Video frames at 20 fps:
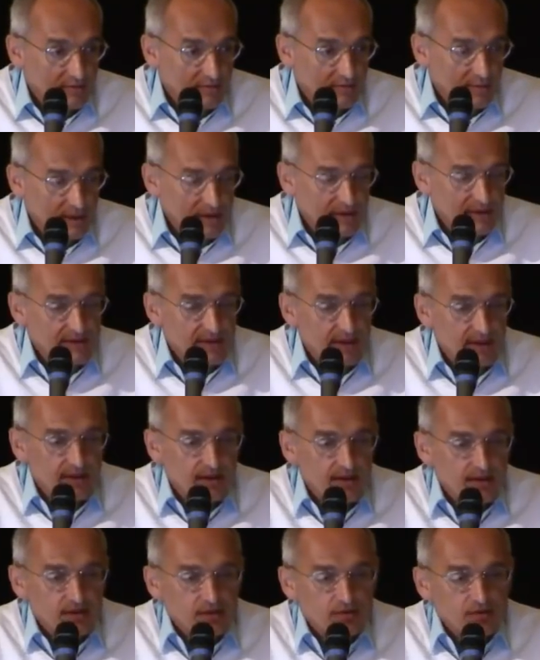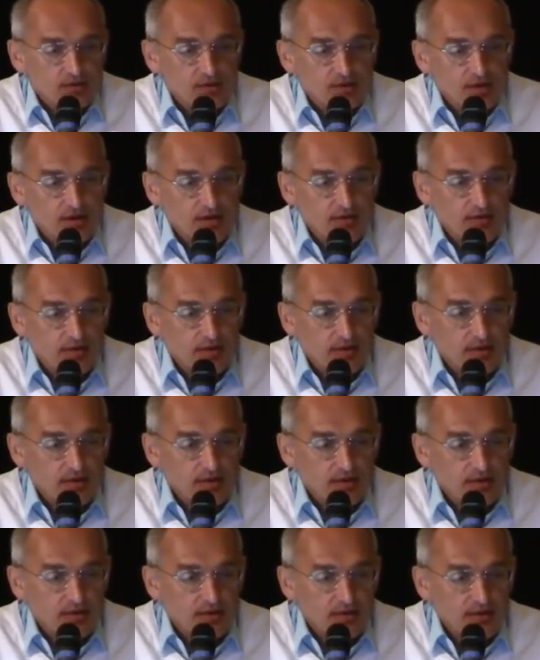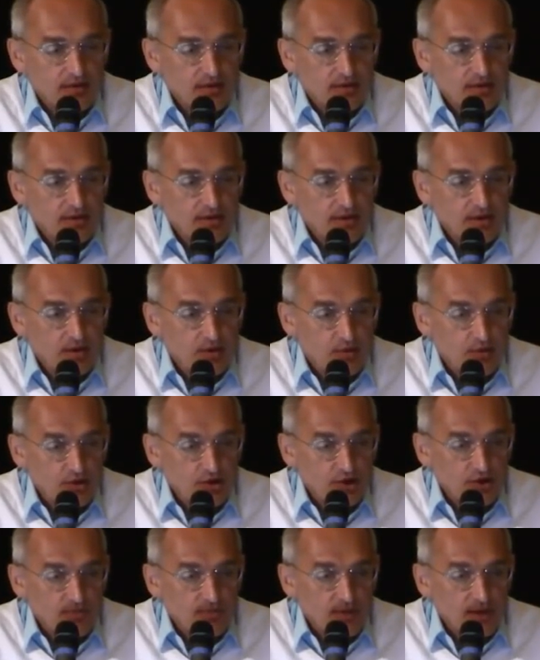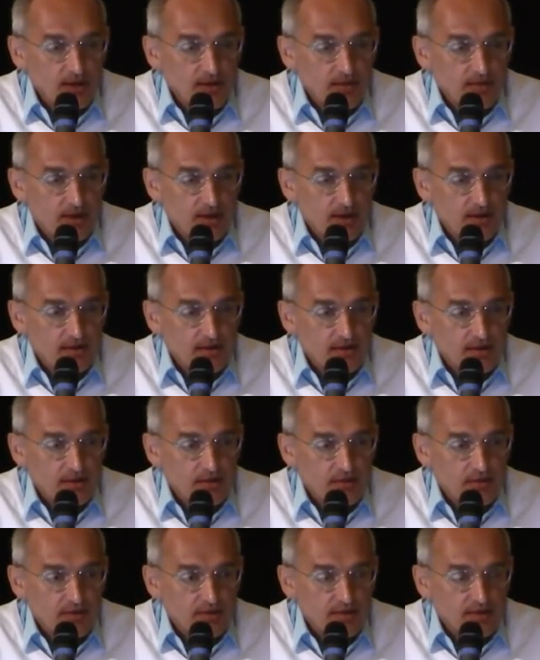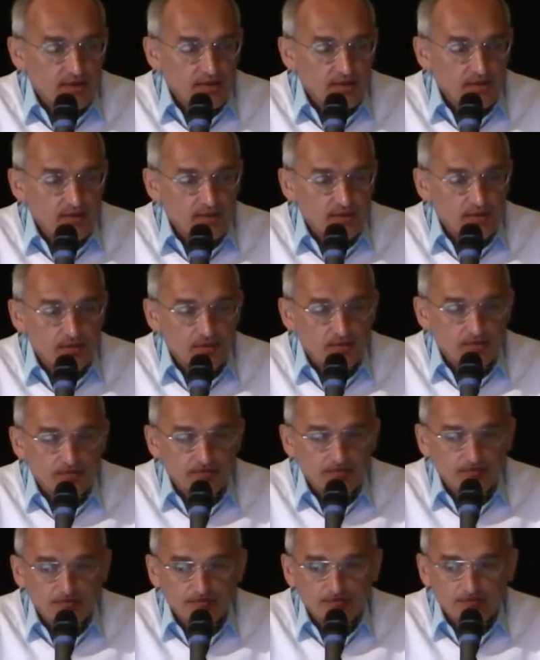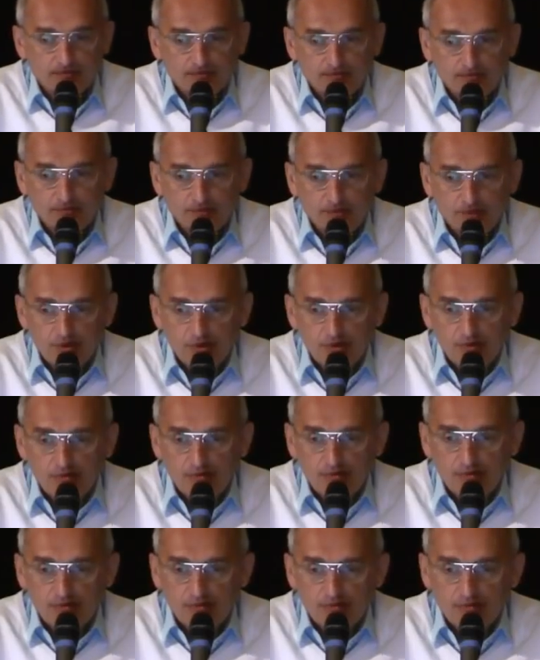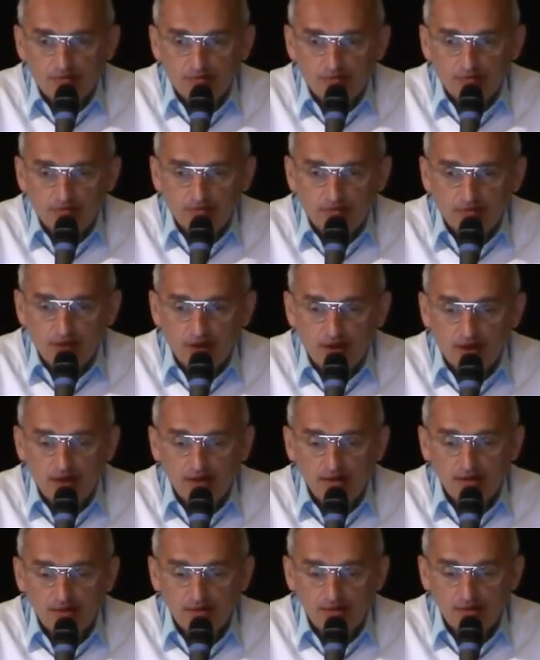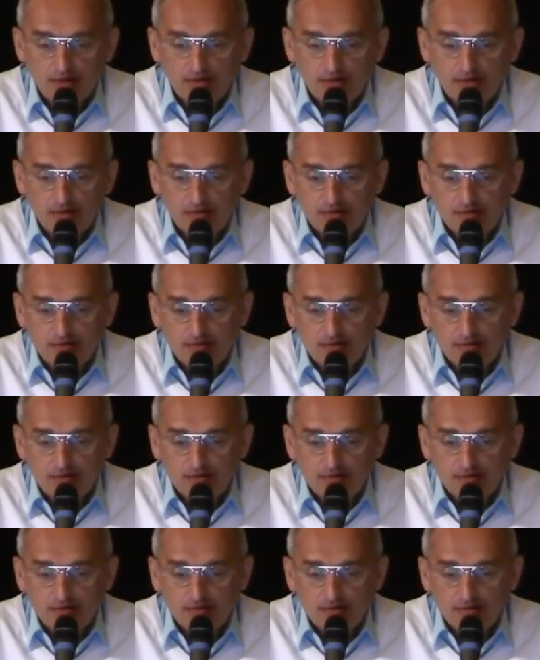проницательность усиливается. Не хочет принимать, становится слепым. Все. Такая система.